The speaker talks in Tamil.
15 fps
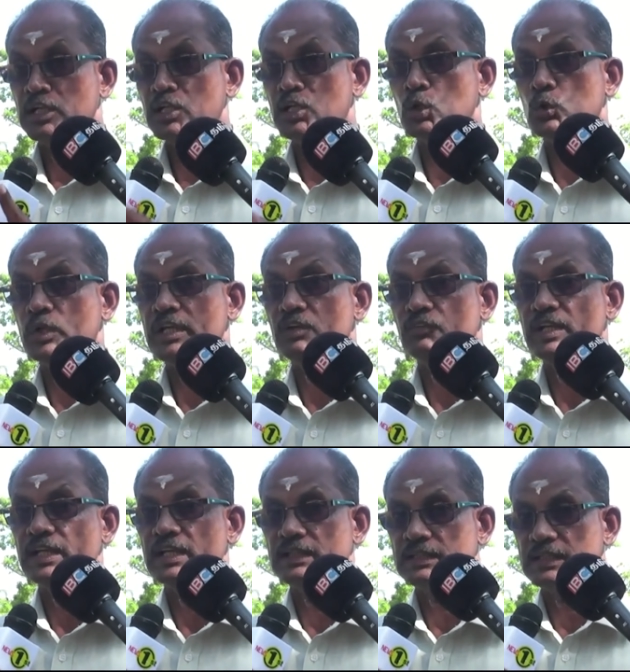எங்களுடைய
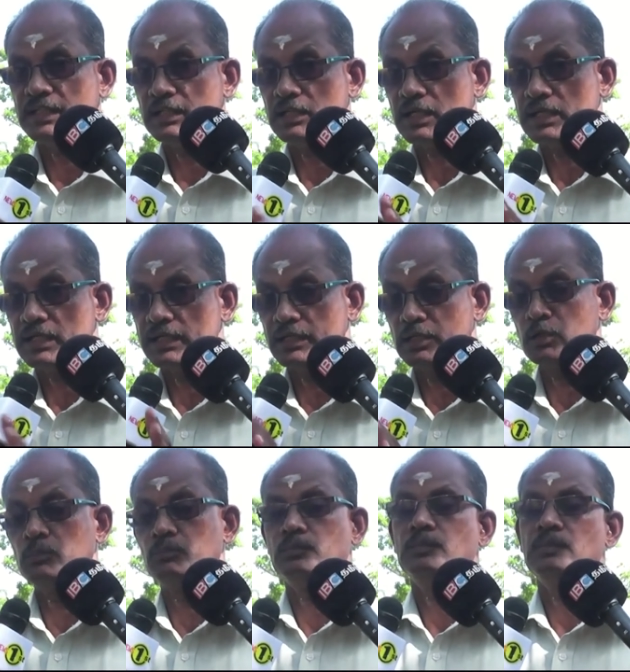விடயத்திலே நாங்கள்
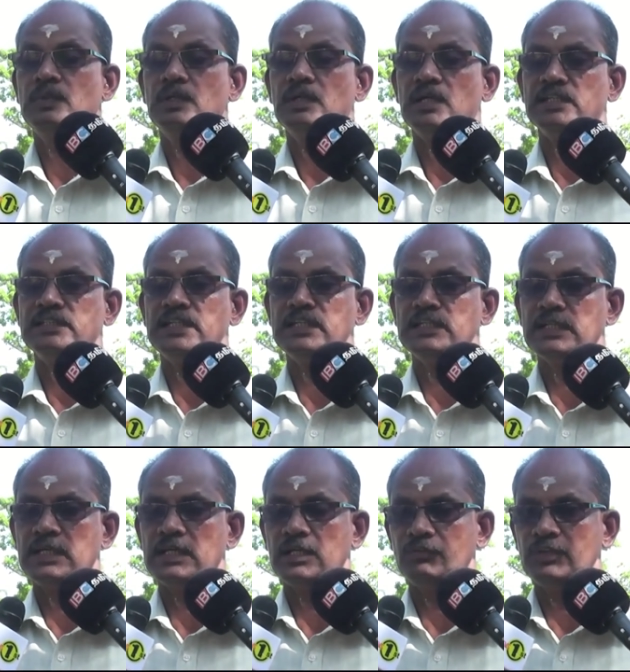என்றும்
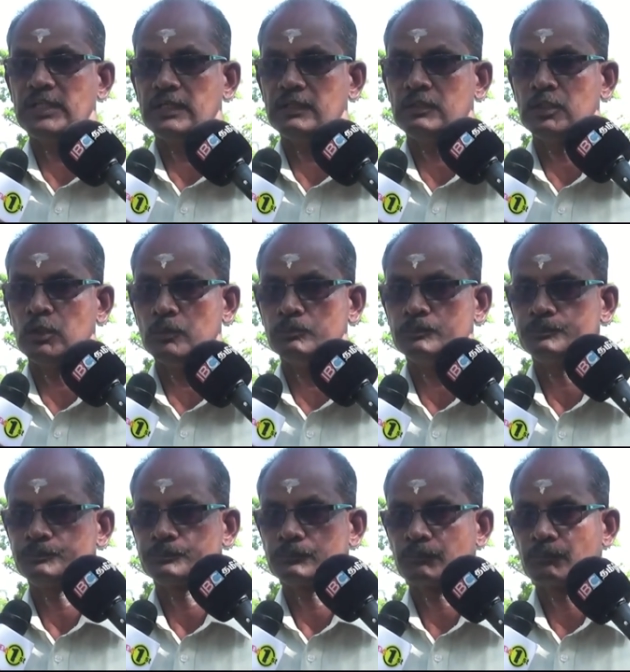அசைந்திடாத விதயத்திலும்
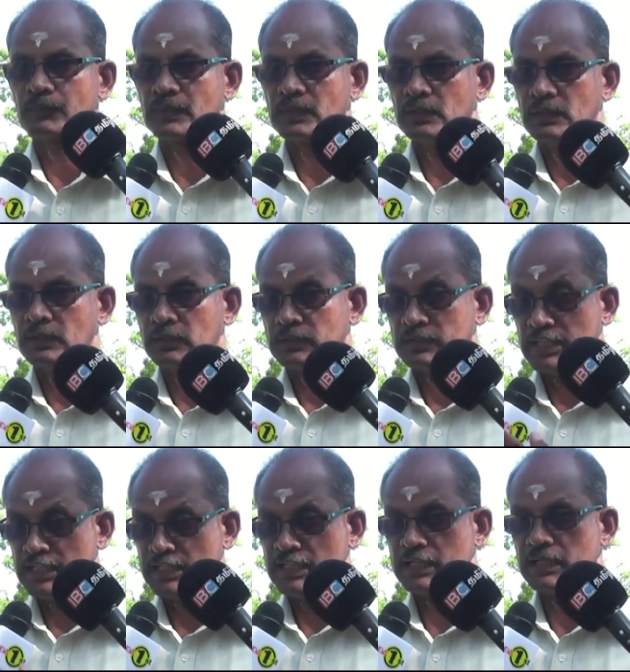
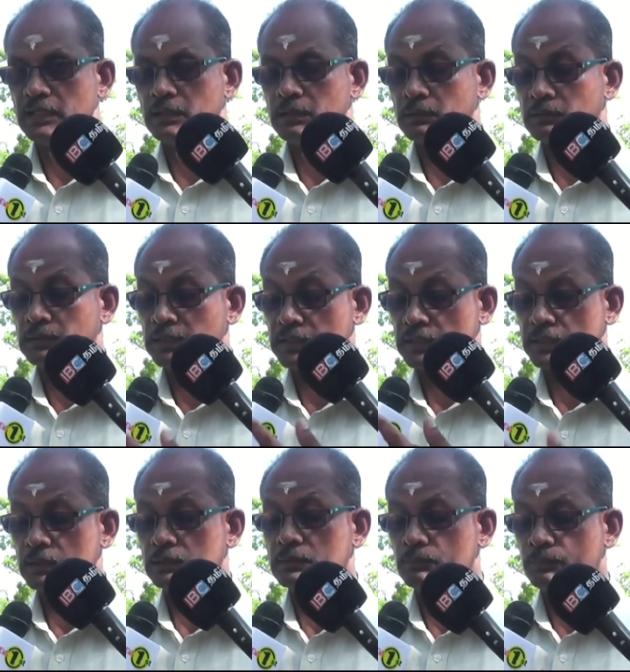தென்னக தென்னக
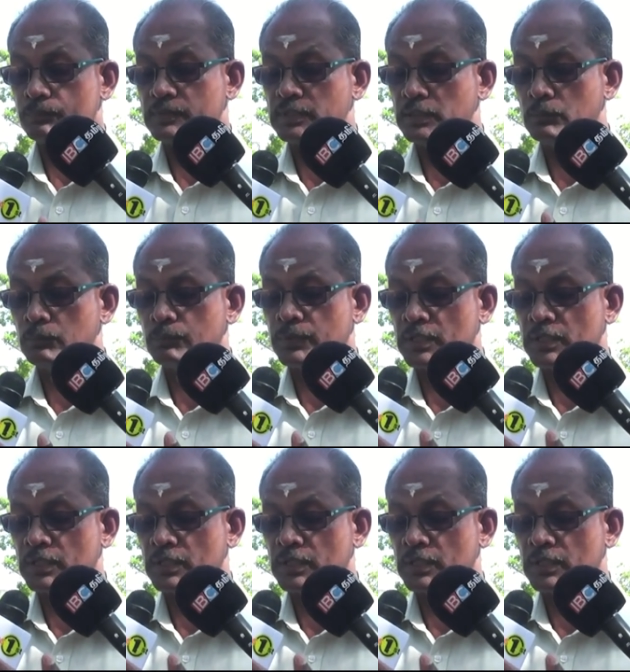தென்